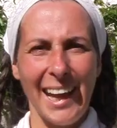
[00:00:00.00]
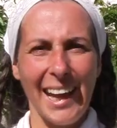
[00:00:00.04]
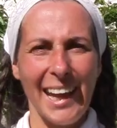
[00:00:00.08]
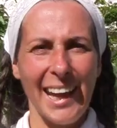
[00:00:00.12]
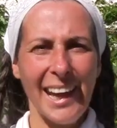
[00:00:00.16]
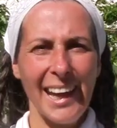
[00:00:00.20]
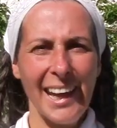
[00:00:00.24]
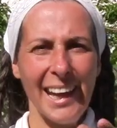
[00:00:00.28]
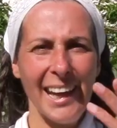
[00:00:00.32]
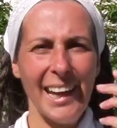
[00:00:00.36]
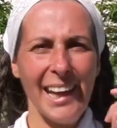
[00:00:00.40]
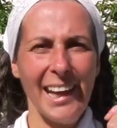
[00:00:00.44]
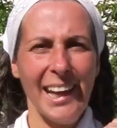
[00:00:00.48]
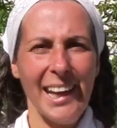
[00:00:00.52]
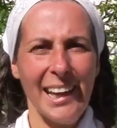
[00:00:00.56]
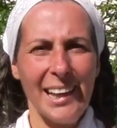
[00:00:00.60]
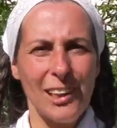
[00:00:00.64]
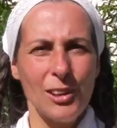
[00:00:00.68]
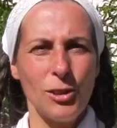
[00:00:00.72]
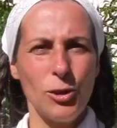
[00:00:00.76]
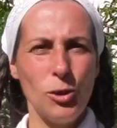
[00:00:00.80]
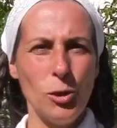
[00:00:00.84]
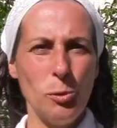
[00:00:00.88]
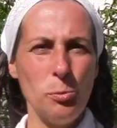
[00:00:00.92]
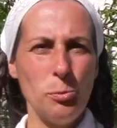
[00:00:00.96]
et
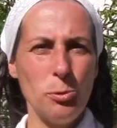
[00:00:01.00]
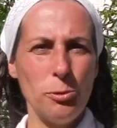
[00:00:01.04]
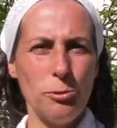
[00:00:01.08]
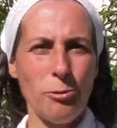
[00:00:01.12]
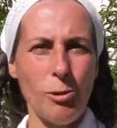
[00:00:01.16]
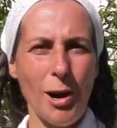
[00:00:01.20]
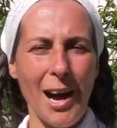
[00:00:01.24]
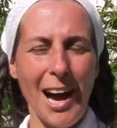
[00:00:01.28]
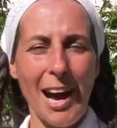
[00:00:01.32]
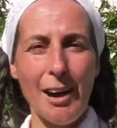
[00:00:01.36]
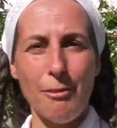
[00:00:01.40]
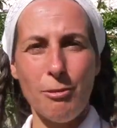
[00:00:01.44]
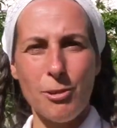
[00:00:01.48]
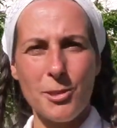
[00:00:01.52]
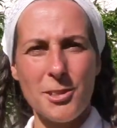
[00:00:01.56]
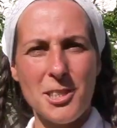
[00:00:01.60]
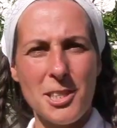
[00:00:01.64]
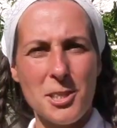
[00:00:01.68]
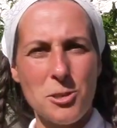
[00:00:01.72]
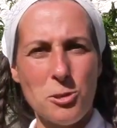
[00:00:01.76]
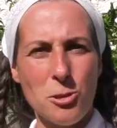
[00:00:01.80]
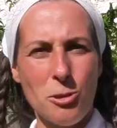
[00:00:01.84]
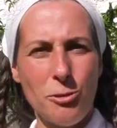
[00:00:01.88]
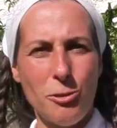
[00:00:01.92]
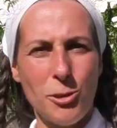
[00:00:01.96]
de pouvoir
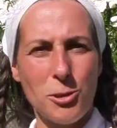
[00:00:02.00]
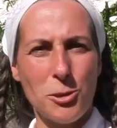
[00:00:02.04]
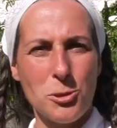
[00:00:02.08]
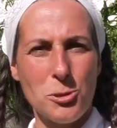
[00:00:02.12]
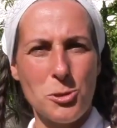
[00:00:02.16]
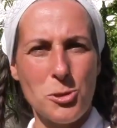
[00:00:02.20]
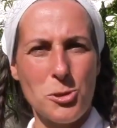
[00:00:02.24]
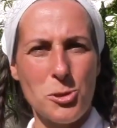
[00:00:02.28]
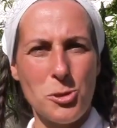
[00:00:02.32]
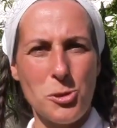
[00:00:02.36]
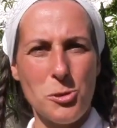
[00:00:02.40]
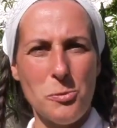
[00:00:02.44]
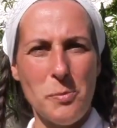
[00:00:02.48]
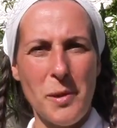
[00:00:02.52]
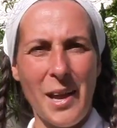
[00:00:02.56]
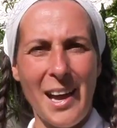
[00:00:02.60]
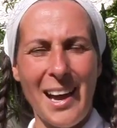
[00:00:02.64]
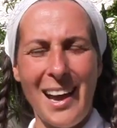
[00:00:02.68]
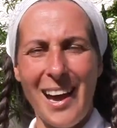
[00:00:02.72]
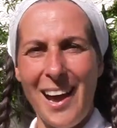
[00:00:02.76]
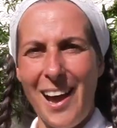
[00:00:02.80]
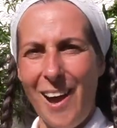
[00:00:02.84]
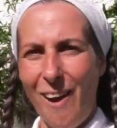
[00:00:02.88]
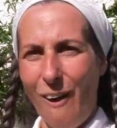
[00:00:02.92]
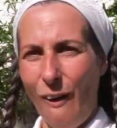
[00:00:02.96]
avancer sur votre
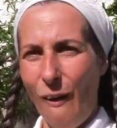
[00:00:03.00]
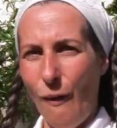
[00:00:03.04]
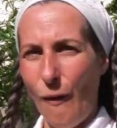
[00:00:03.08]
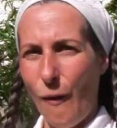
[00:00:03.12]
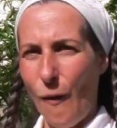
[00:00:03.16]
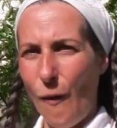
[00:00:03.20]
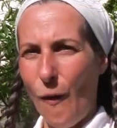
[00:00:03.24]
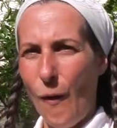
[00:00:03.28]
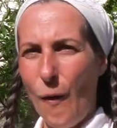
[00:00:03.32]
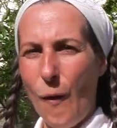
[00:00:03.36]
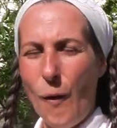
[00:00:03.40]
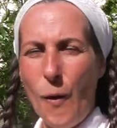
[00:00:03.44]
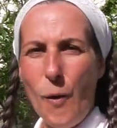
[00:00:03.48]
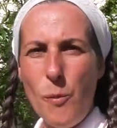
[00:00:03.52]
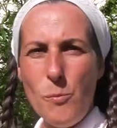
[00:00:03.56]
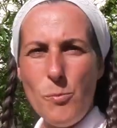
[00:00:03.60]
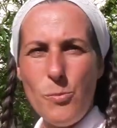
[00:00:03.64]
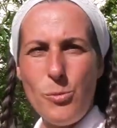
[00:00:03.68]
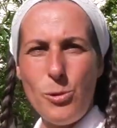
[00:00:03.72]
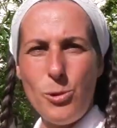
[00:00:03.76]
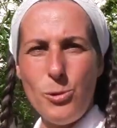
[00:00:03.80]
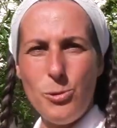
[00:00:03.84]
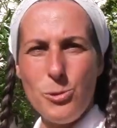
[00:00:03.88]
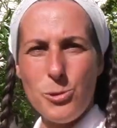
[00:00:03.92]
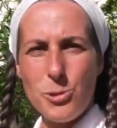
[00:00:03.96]
chemin encore
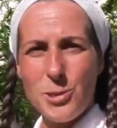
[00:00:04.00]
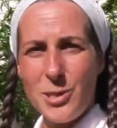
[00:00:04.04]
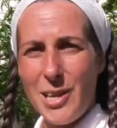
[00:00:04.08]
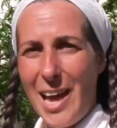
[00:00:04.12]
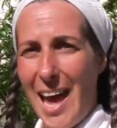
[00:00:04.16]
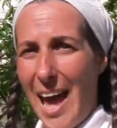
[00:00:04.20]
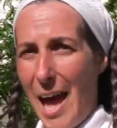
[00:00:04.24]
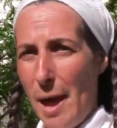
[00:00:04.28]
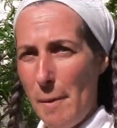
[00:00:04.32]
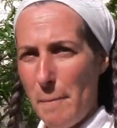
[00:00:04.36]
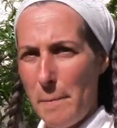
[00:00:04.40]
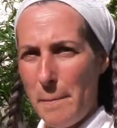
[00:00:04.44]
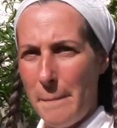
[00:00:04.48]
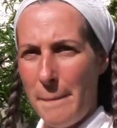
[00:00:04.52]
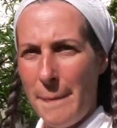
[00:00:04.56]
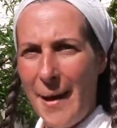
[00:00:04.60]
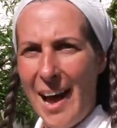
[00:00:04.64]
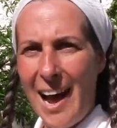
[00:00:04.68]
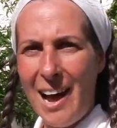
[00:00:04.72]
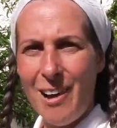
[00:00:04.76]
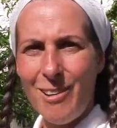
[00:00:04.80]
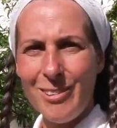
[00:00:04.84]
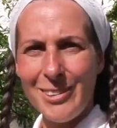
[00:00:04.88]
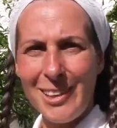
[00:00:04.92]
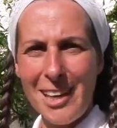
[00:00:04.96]
plus, un
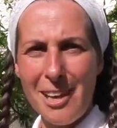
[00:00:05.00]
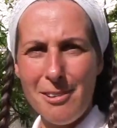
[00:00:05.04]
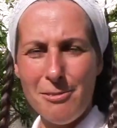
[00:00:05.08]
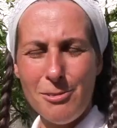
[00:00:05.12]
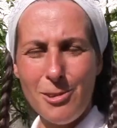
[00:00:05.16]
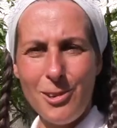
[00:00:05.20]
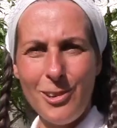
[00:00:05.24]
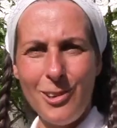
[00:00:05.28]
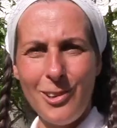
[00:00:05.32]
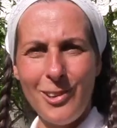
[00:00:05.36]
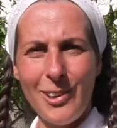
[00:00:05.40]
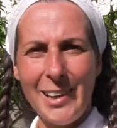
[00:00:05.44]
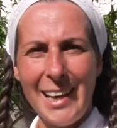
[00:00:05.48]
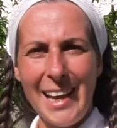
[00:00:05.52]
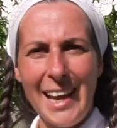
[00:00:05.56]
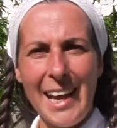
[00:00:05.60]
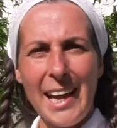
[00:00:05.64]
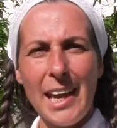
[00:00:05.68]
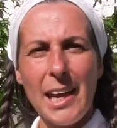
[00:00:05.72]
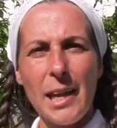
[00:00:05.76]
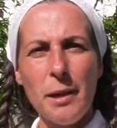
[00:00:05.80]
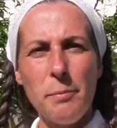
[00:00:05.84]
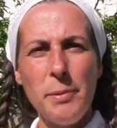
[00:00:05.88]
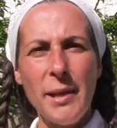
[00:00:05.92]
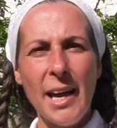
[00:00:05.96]
pas en avant,
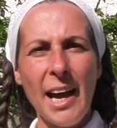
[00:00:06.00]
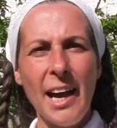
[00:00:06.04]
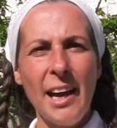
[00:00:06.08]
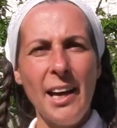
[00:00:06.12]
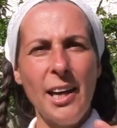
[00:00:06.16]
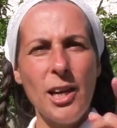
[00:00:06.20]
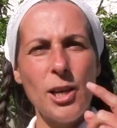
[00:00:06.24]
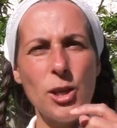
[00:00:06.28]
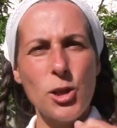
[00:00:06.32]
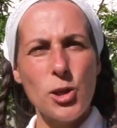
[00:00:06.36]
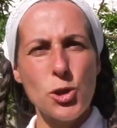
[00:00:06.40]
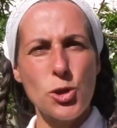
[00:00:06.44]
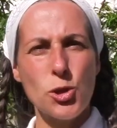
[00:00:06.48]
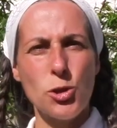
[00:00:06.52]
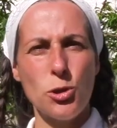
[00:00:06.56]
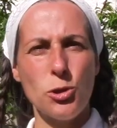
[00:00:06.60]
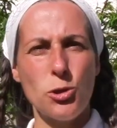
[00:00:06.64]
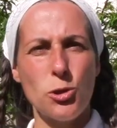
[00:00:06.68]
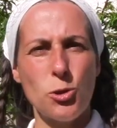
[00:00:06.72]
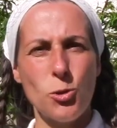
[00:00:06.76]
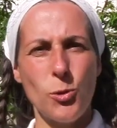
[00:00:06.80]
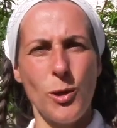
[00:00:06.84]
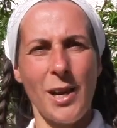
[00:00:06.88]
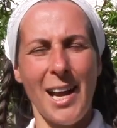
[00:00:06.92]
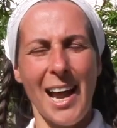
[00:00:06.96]
eh bien, je
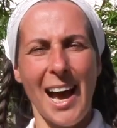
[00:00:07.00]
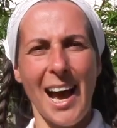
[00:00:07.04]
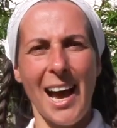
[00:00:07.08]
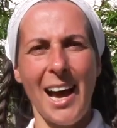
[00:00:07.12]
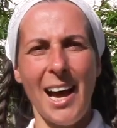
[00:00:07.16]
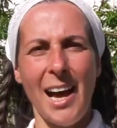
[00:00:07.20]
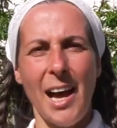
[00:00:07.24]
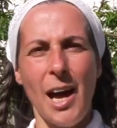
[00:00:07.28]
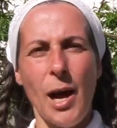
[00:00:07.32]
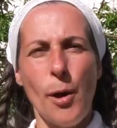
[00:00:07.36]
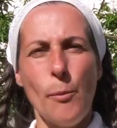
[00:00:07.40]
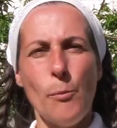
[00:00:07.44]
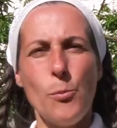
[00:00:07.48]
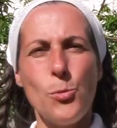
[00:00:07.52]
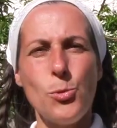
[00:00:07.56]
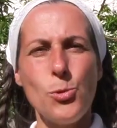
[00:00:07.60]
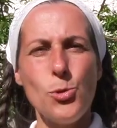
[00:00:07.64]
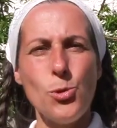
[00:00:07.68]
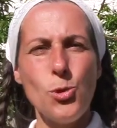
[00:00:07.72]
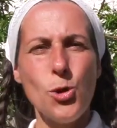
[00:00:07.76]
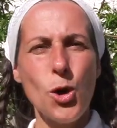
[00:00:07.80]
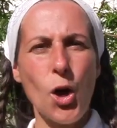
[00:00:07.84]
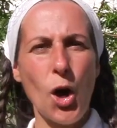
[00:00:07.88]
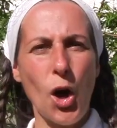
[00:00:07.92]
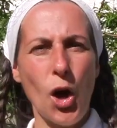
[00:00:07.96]
suis là
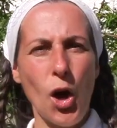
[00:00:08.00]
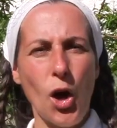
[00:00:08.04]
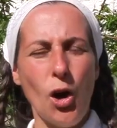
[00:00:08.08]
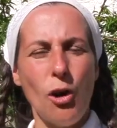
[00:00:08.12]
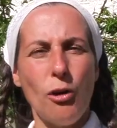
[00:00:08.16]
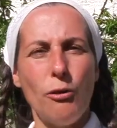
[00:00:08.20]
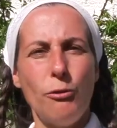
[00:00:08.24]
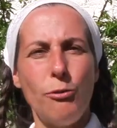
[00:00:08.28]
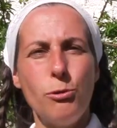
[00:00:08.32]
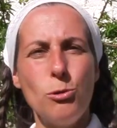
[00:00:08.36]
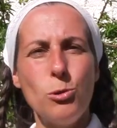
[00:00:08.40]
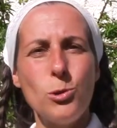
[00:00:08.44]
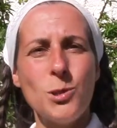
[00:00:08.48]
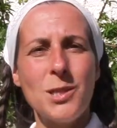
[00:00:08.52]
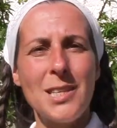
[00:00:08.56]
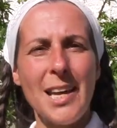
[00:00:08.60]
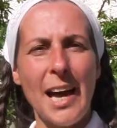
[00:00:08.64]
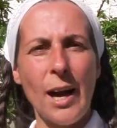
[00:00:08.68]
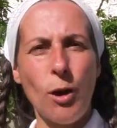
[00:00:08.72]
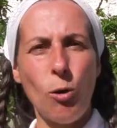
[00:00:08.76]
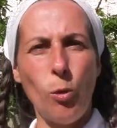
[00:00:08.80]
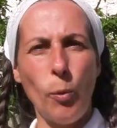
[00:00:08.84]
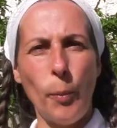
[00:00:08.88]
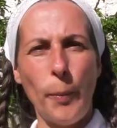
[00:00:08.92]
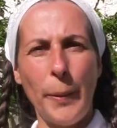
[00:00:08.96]
pour vous
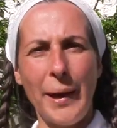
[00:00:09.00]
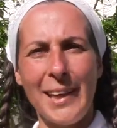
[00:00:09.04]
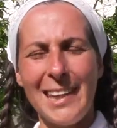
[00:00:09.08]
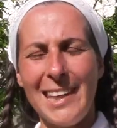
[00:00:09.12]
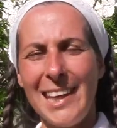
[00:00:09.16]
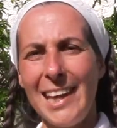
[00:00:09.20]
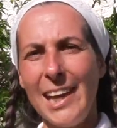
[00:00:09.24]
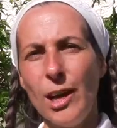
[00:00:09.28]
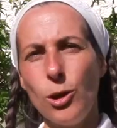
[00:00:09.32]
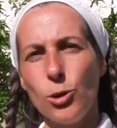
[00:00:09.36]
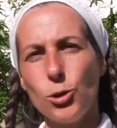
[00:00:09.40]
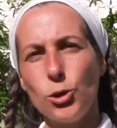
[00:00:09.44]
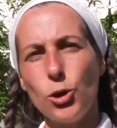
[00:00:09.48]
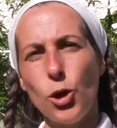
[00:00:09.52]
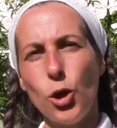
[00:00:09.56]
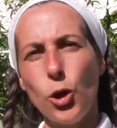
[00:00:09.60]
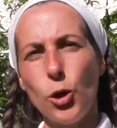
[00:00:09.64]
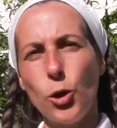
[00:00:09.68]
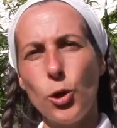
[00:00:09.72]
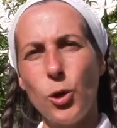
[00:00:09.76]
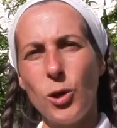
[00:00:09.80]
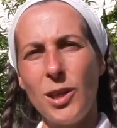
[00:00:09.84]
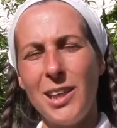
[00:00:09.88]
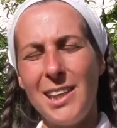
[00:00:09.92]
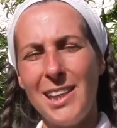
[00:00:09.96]
accompagner en tant
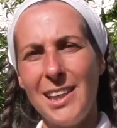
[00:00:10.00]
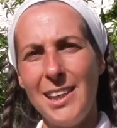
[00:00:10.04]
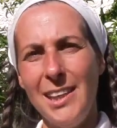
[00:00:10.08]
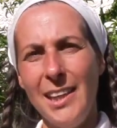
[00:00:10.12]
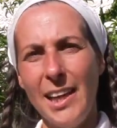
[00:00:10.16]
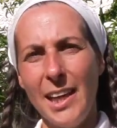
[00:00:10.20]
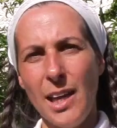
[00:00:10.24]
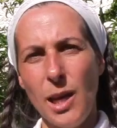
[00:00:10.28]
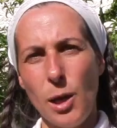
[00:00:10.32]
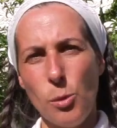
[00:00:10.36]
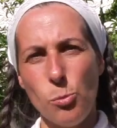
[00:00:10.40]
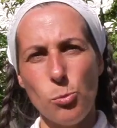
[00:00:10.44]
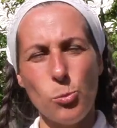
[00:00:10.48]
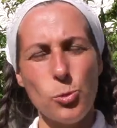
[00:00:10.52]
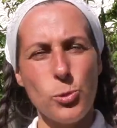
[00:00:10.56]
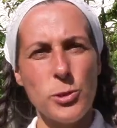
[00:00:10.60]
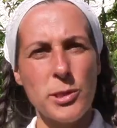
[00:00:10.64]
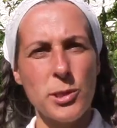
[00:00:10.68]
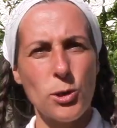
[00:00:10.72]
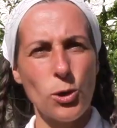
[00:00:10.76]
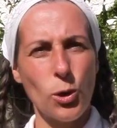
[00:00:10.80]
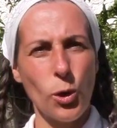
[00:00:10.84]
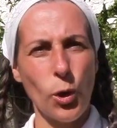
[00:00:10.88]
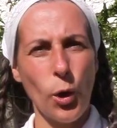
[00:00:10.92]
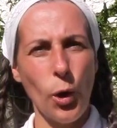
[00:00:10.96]
que guide,
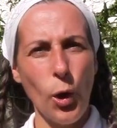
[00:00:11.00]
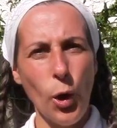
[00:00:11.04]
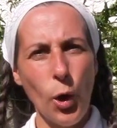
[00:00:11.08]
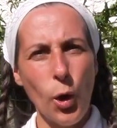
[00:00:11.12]
puisque